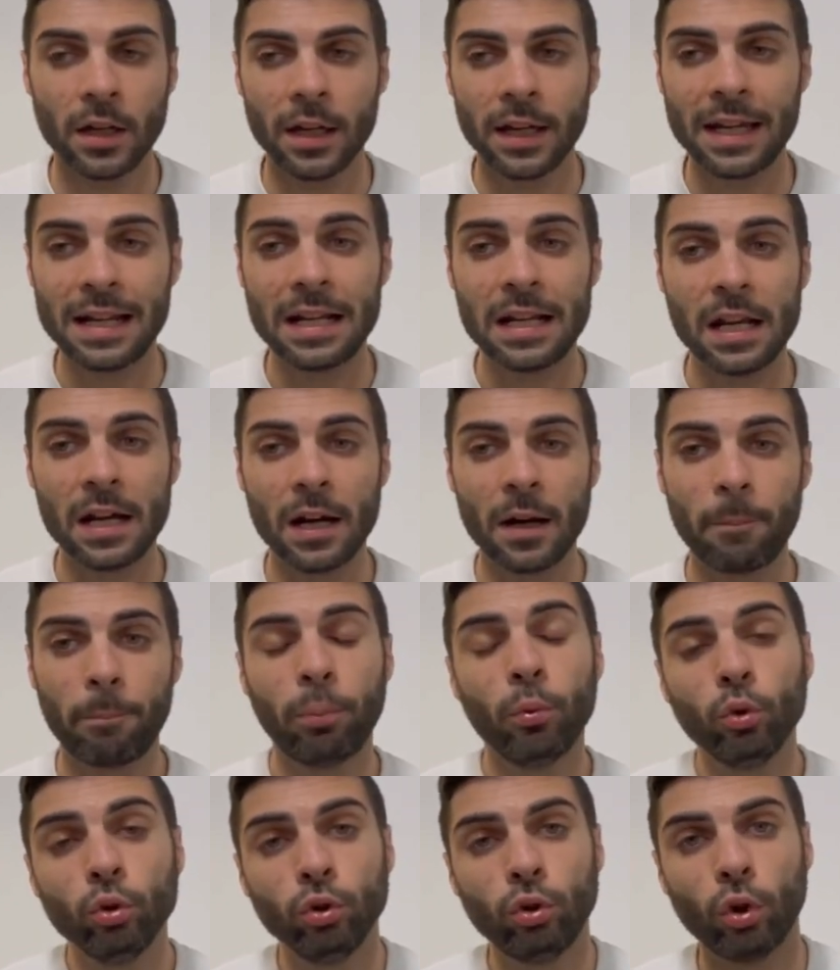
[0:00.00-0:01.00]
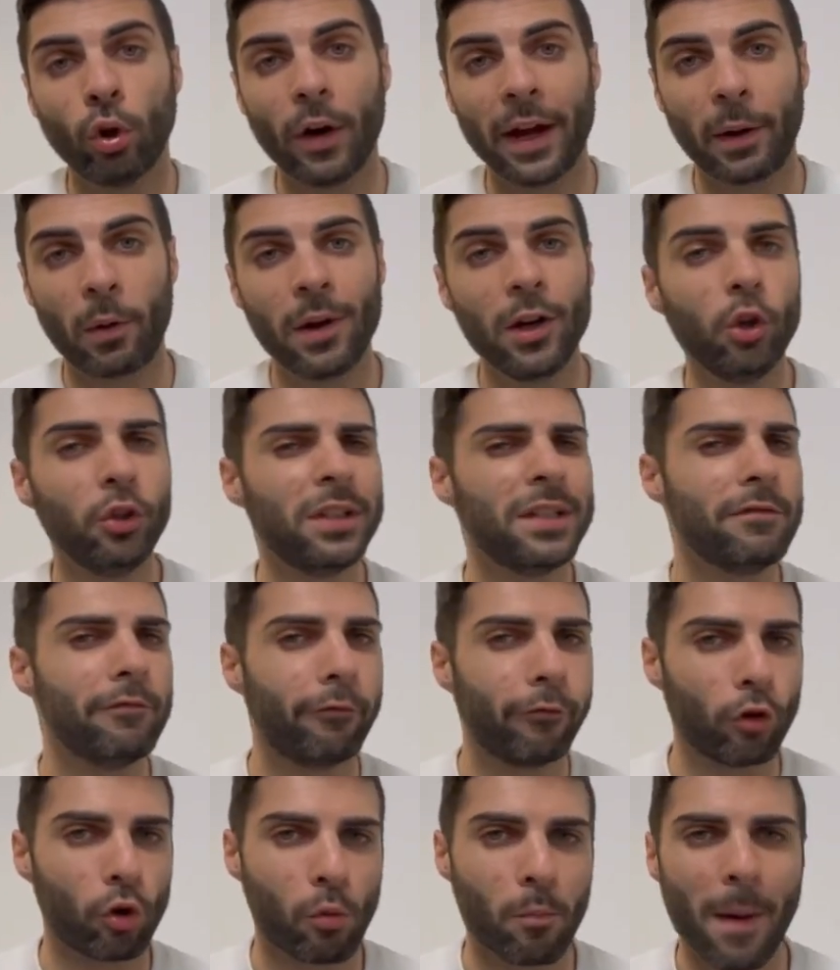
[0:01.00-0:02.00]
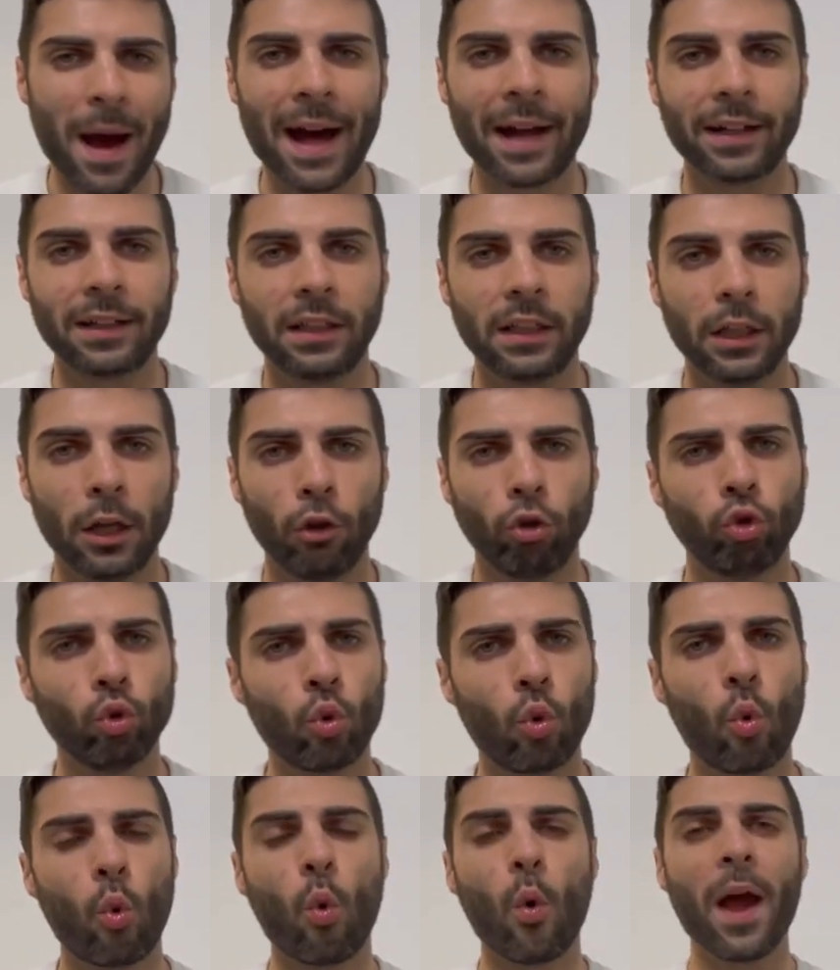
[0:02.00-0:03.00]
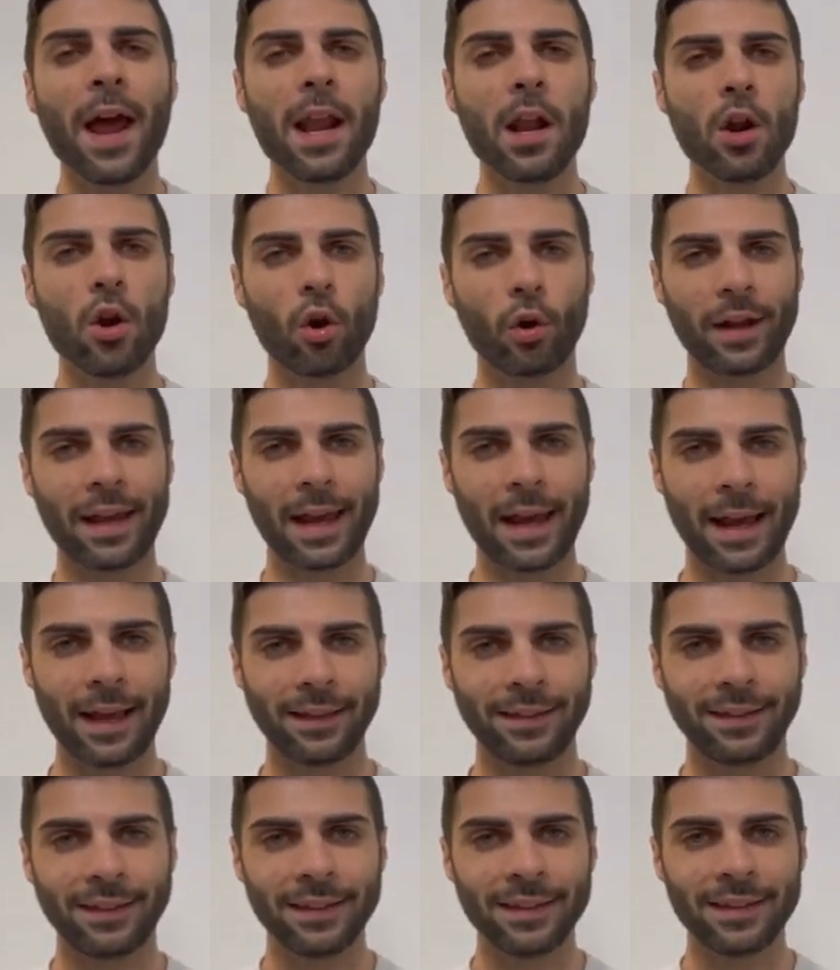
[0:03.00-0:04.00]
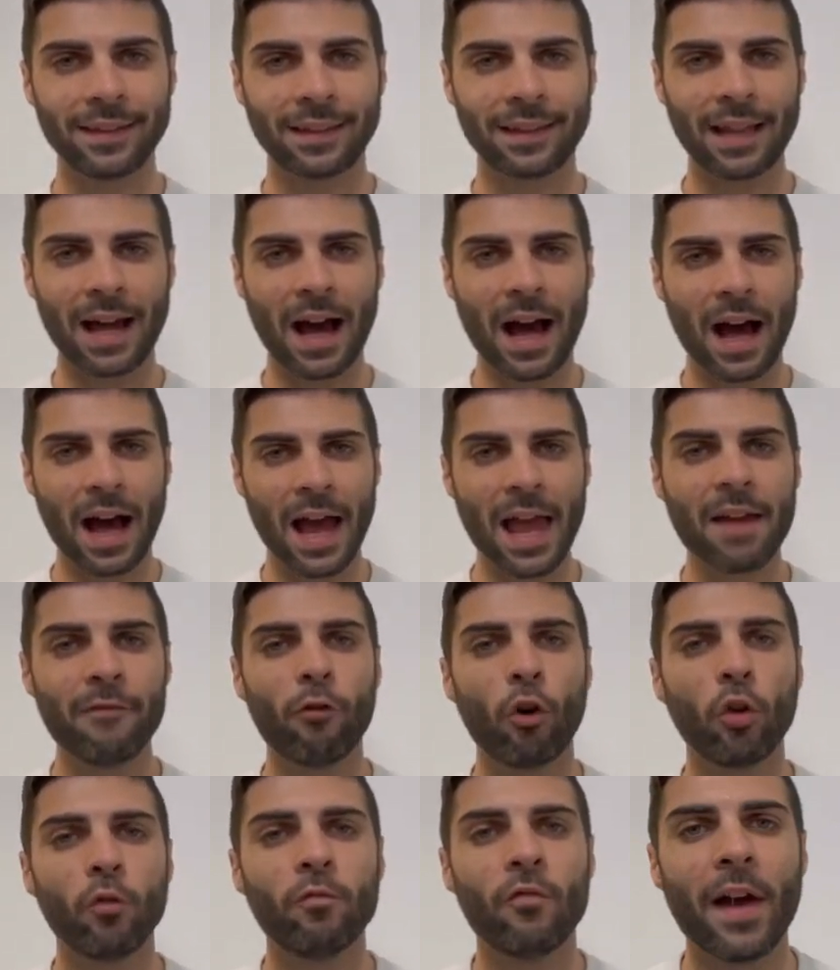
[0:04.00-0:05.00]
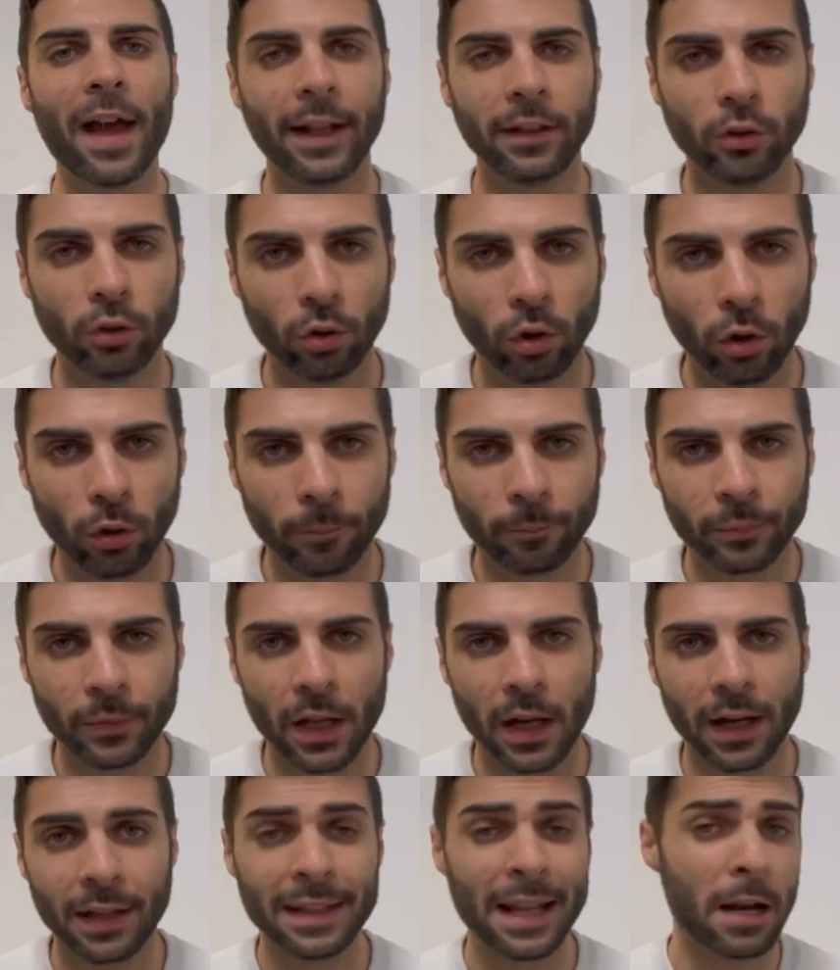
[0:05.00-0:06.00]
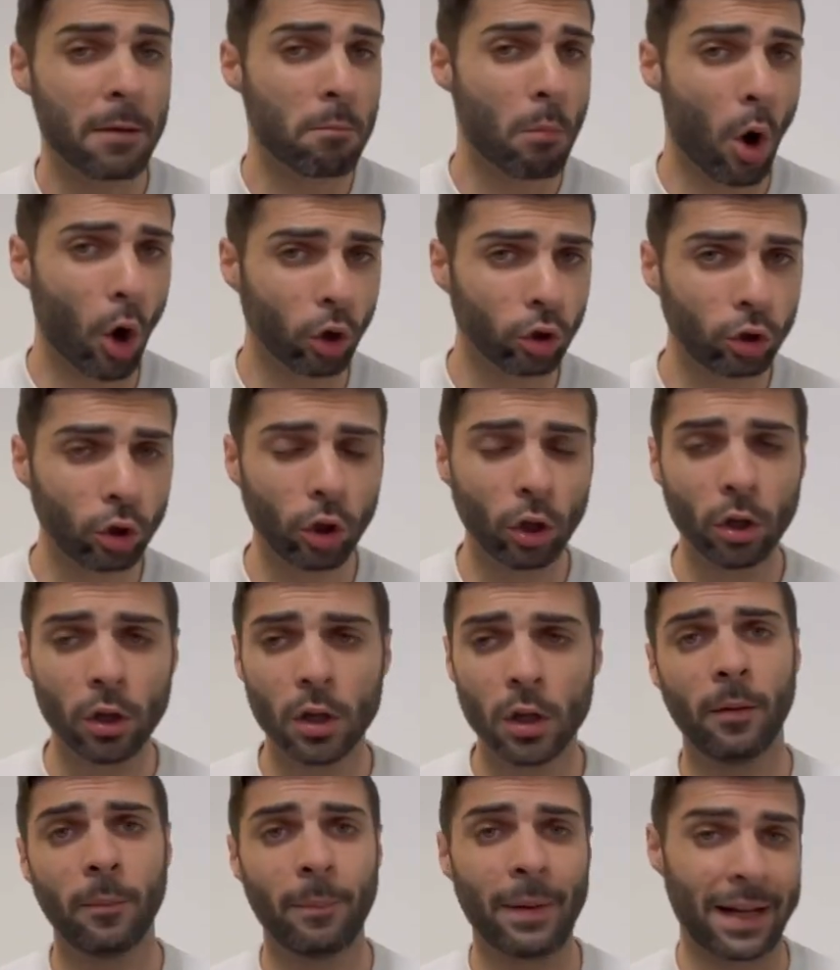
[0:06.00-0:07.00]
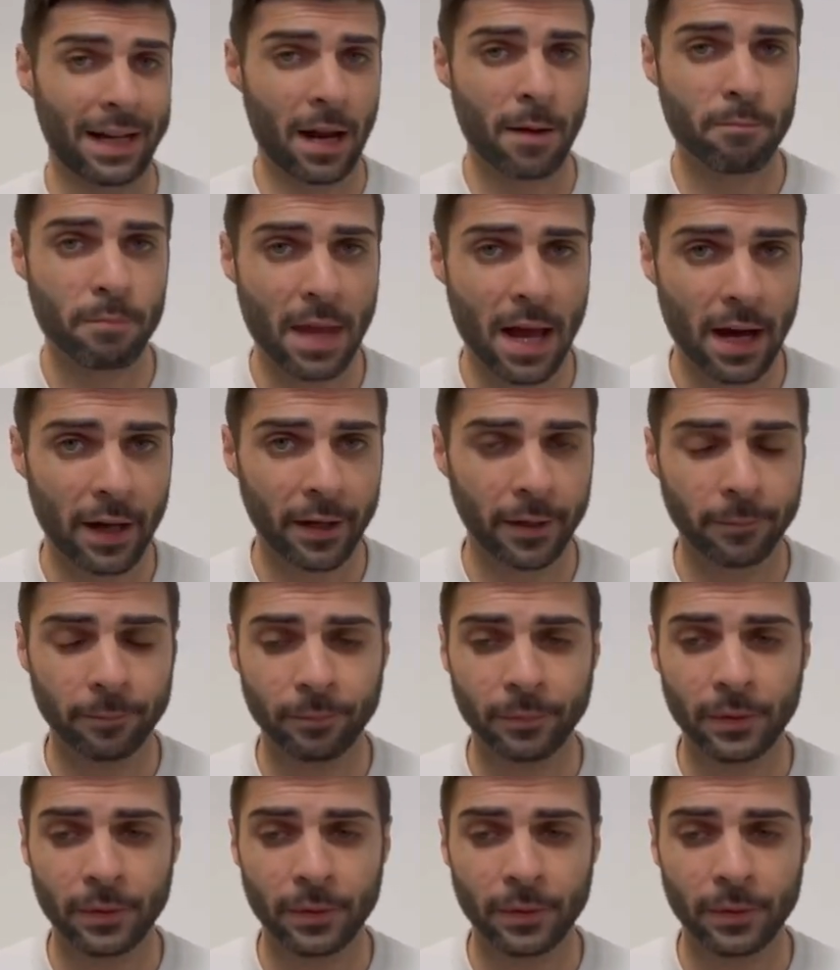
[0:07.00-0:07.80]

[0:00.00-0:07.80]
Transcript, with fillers: Il punto è quello di informarti su quello che si sta evolvendo nel mondo per cambiare.